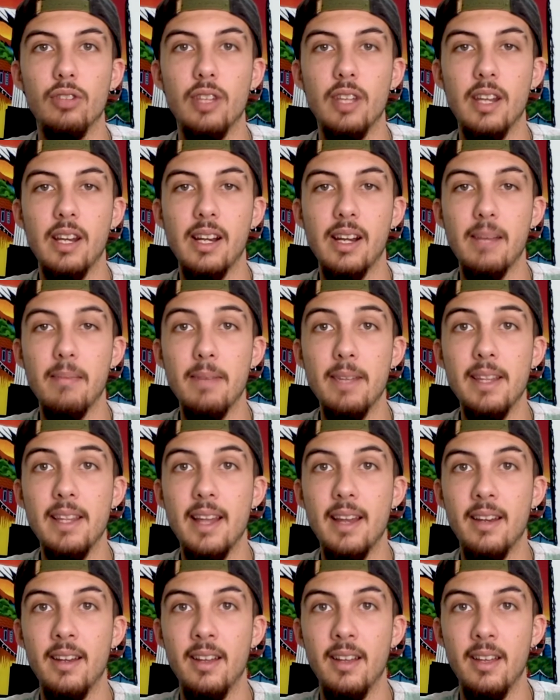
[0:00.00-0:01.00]
que
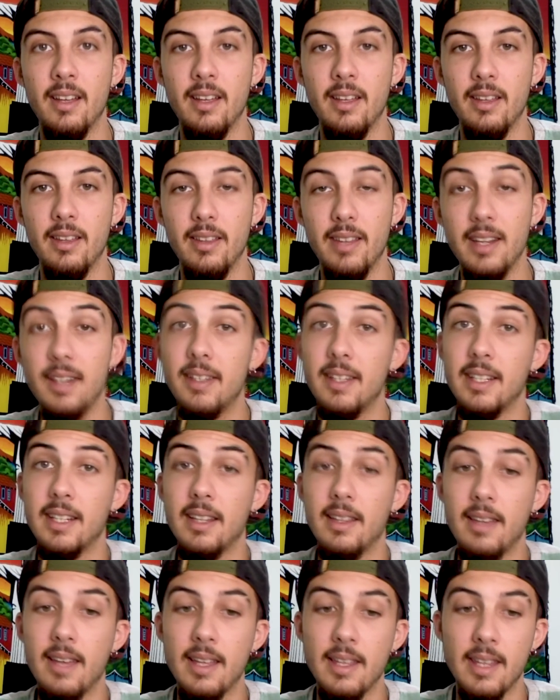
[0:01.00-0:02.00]
repitan ciertas
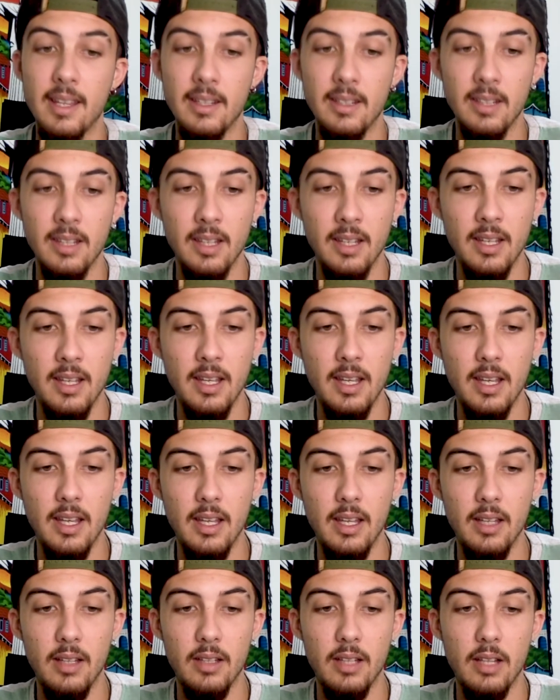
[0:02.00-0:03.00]
hazañas.
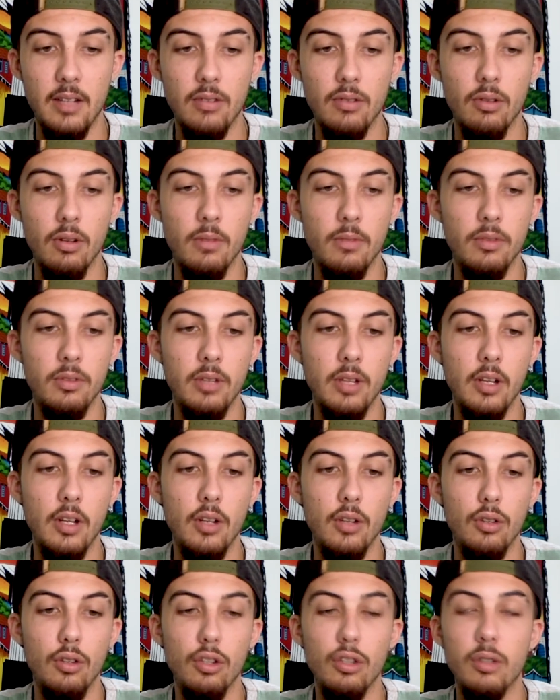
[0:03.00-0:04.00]
Eh, tan solo hemos
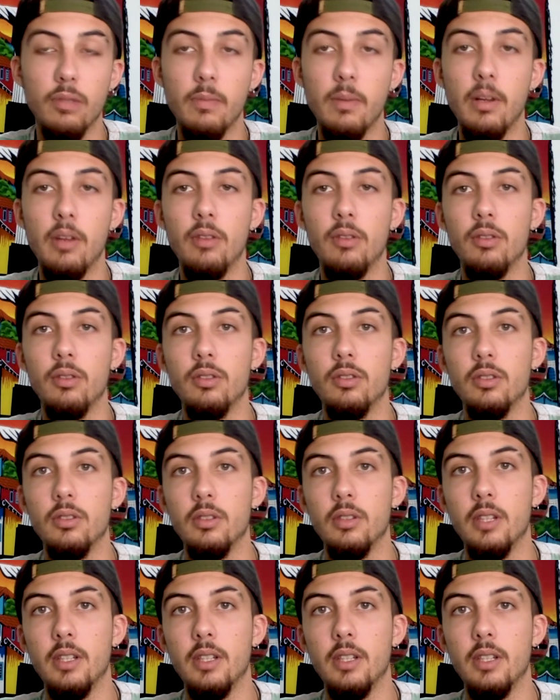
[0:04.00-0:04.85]
tenido dos pilotos